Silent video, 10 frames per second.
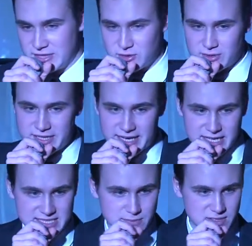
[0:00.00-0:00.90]
Но я
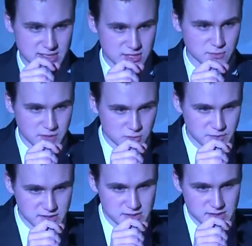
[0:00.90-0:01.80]
хотел бы сразу
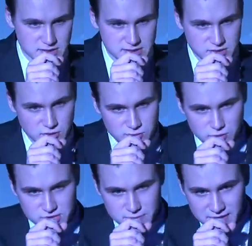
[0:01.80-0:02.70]
предупредить. Те, кто не
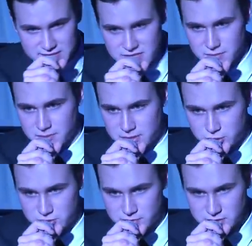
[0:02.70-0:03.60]
будут смеяться на моими
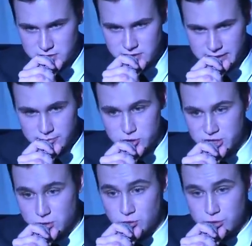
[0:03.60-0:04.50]
шутками, я буду
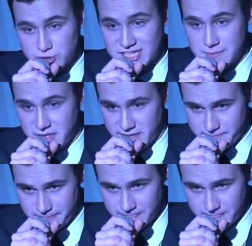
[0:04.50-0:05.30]
жать руку чуть слабее.